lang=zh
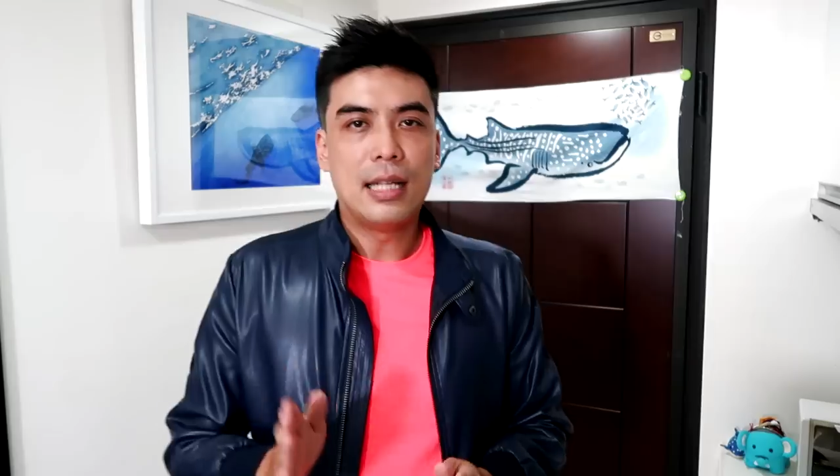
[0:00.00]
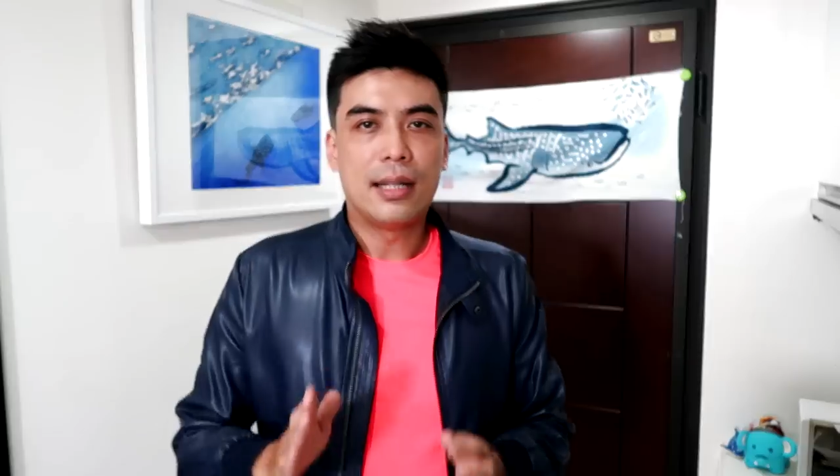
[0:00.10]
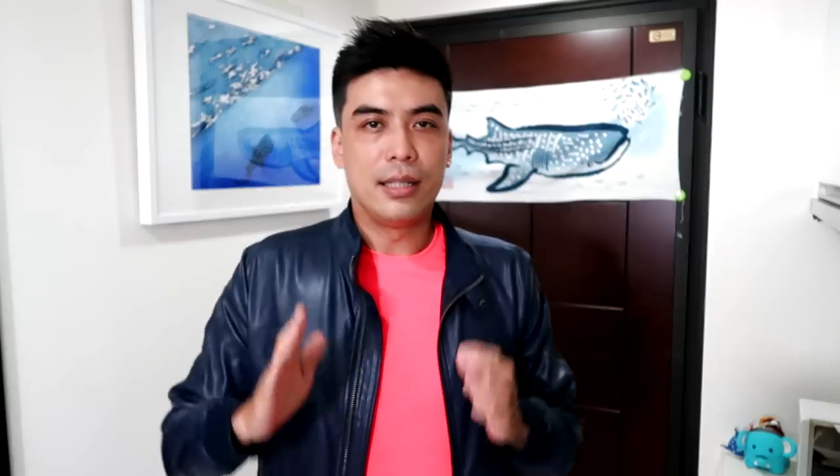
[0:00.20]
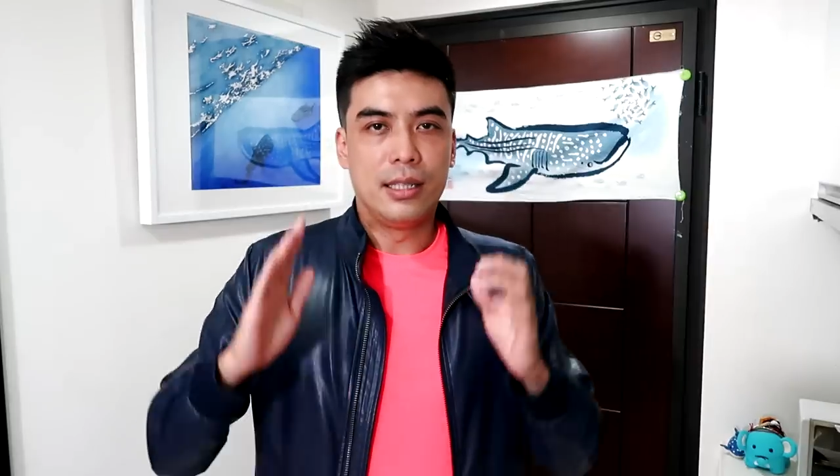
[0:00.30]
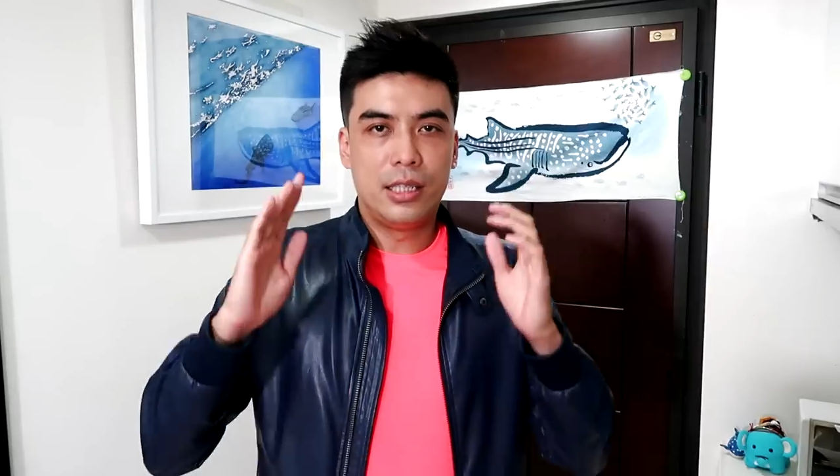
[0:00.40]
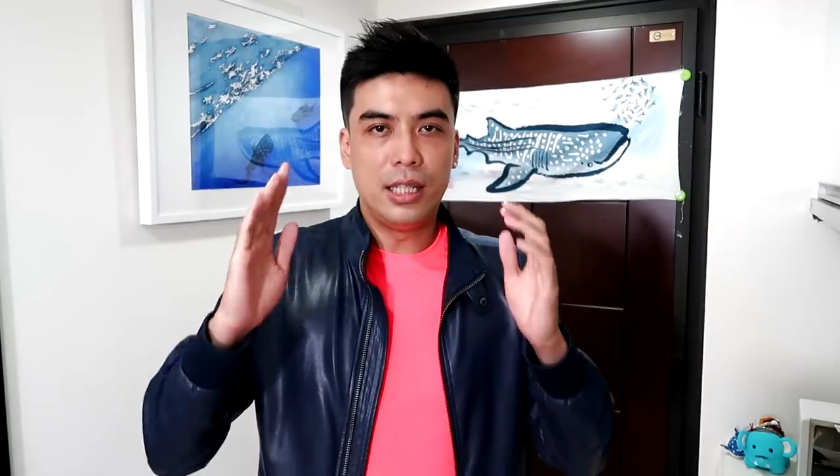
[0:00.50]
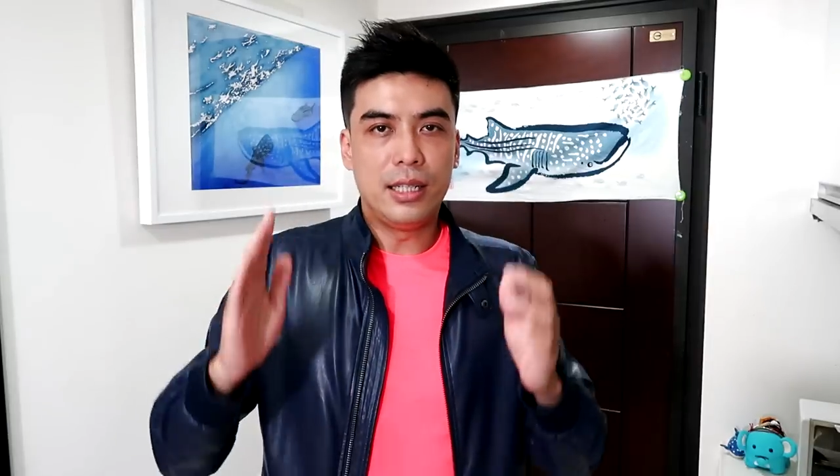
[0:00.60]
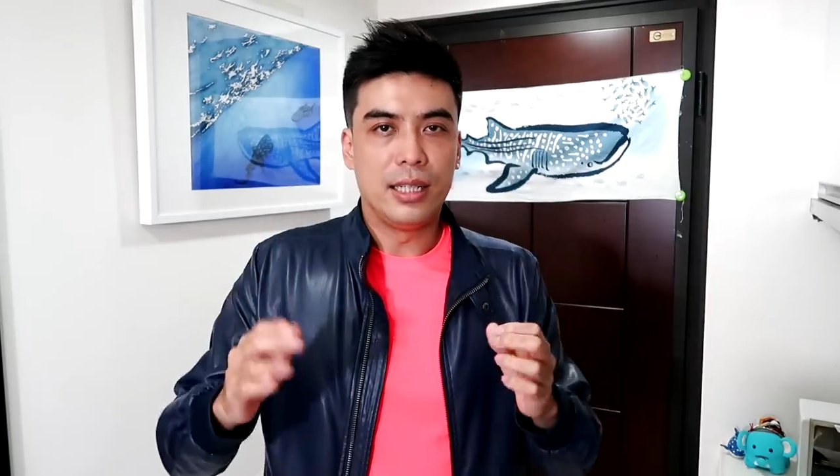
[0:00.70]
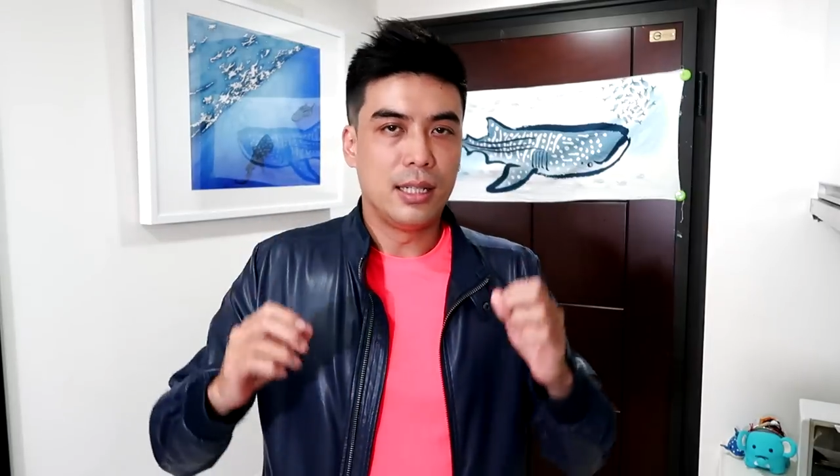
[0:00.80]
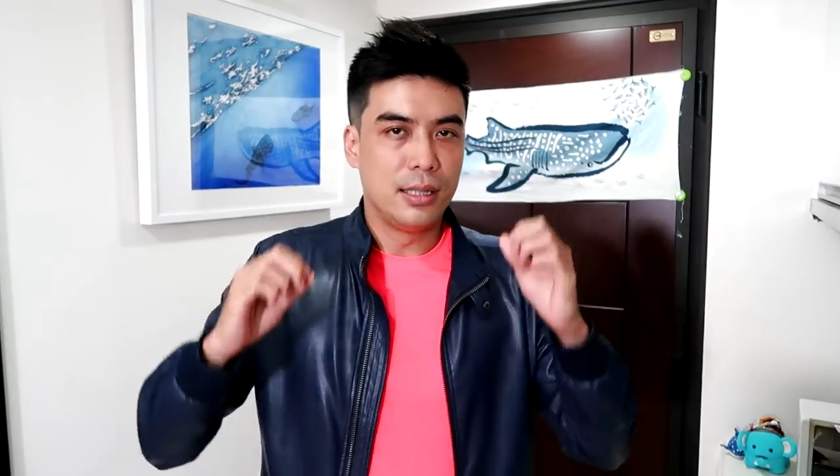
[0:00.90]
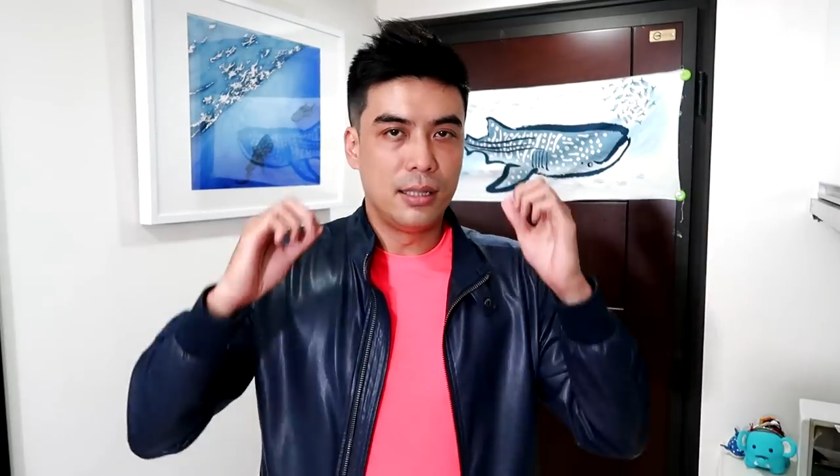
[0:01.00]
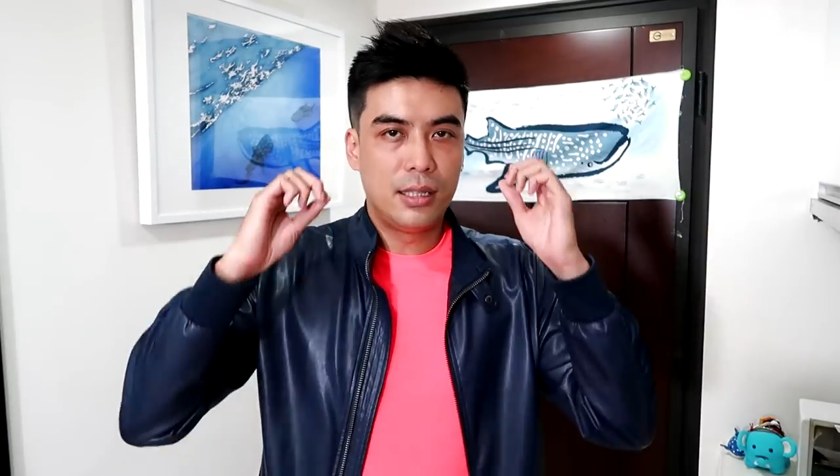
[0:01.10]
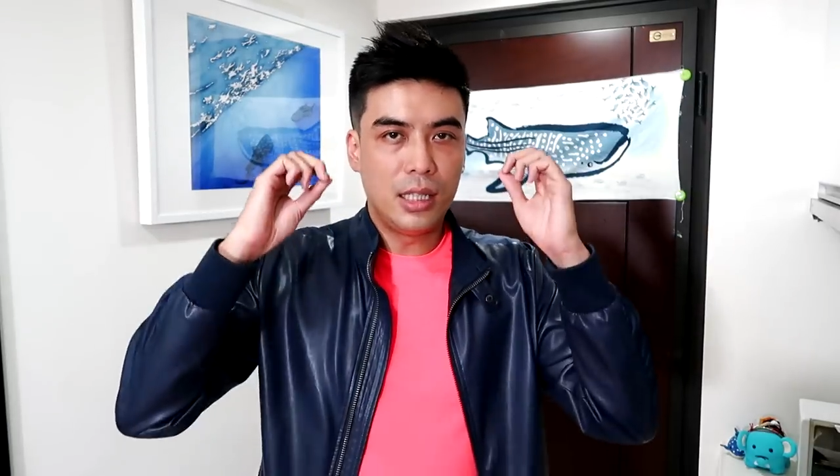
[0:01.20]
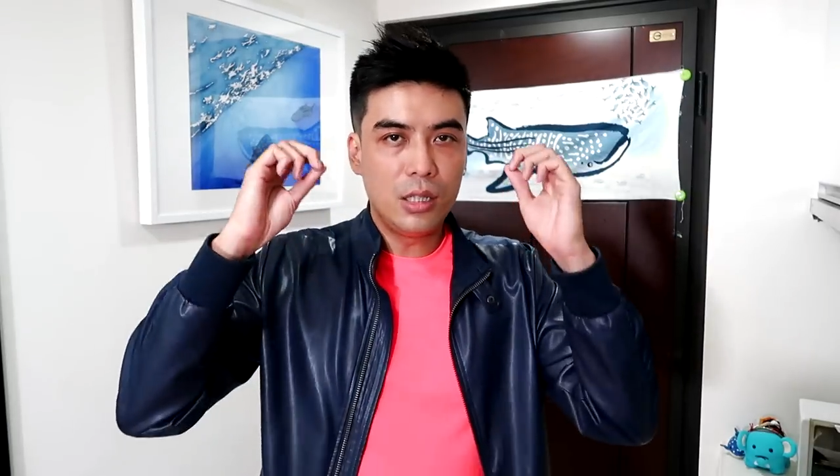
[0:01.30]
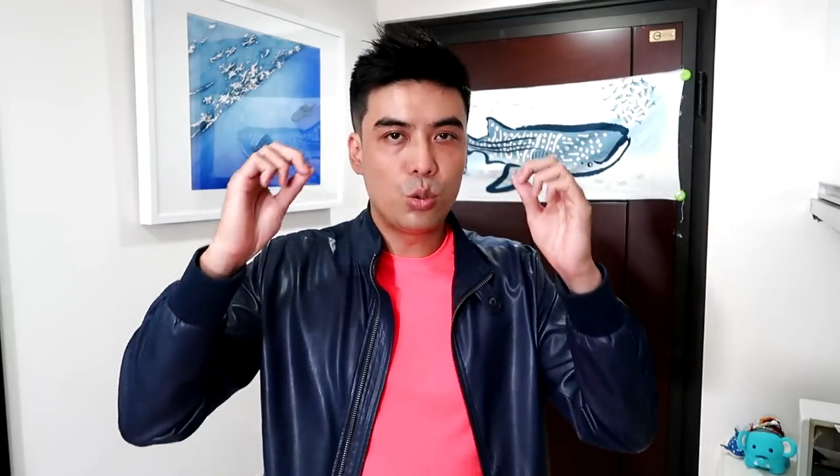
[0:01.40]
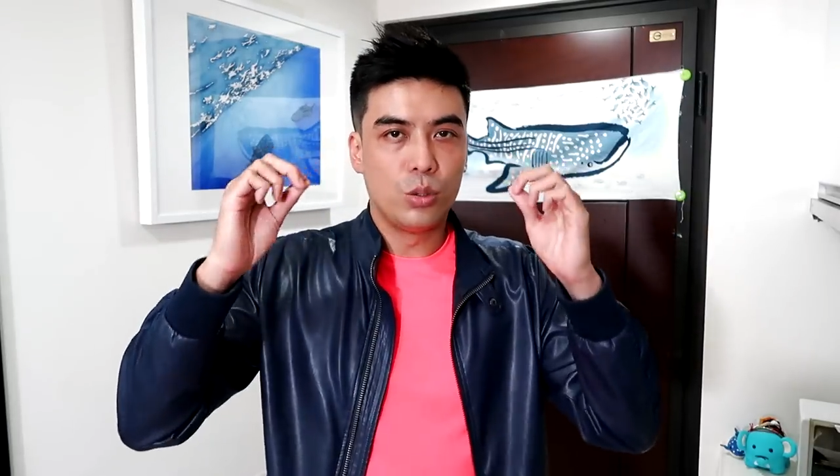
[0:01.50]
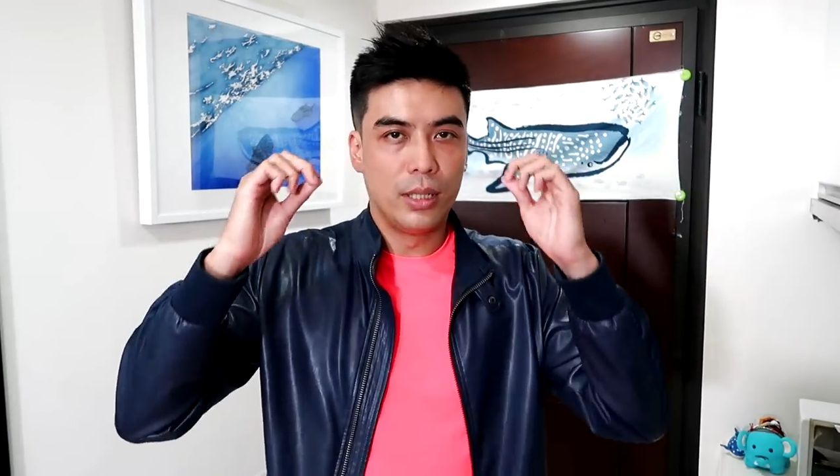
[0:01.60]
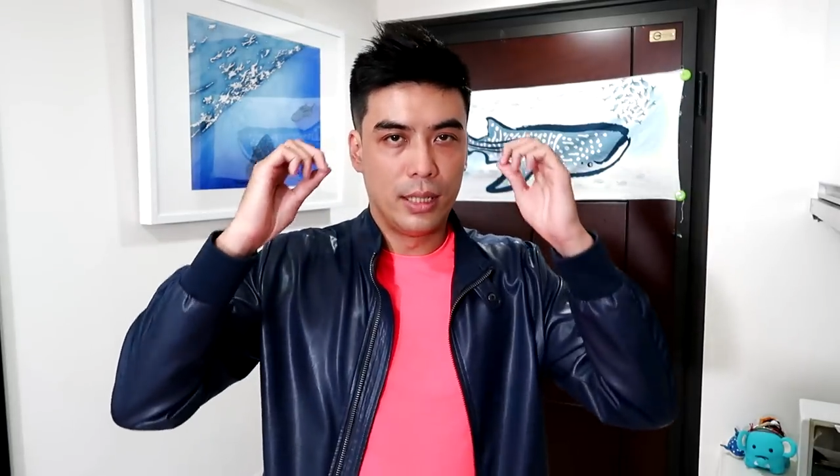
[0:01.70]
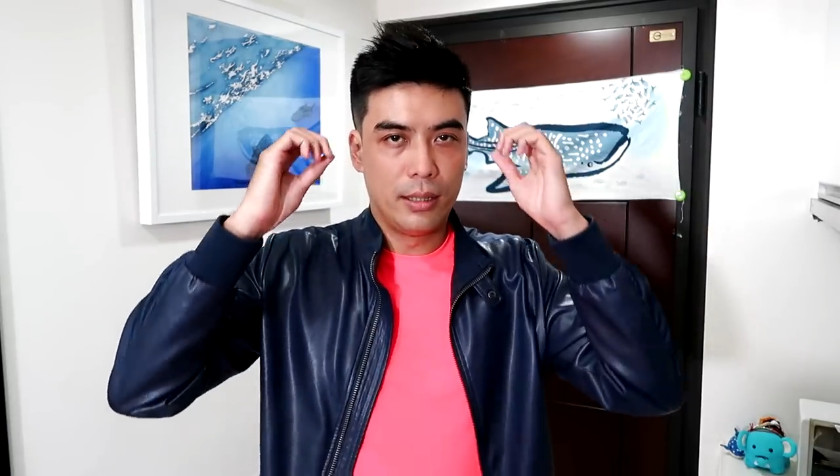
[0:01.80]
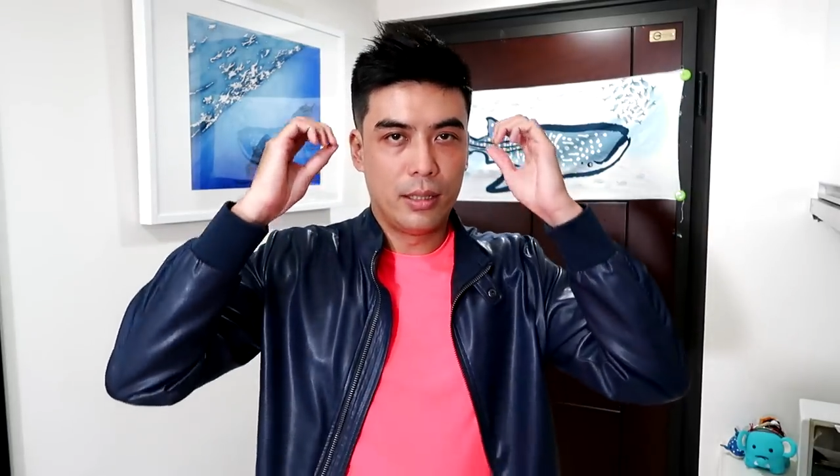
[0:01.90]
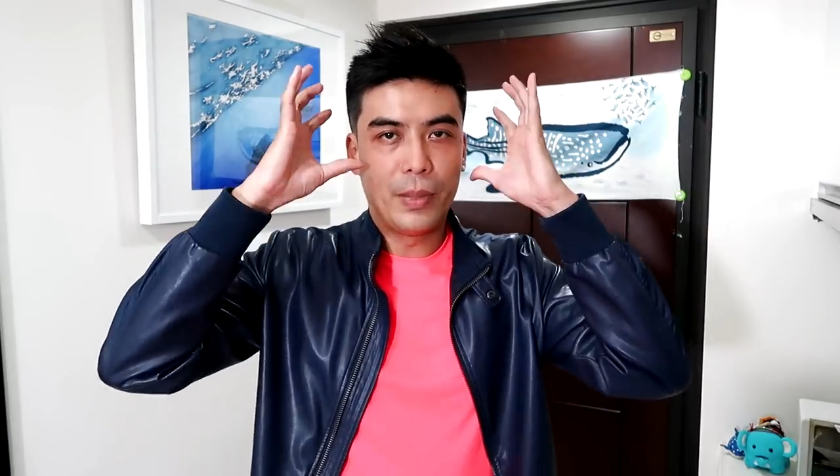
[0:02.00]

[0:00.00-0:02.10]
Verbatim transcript: 让你心里很清楚的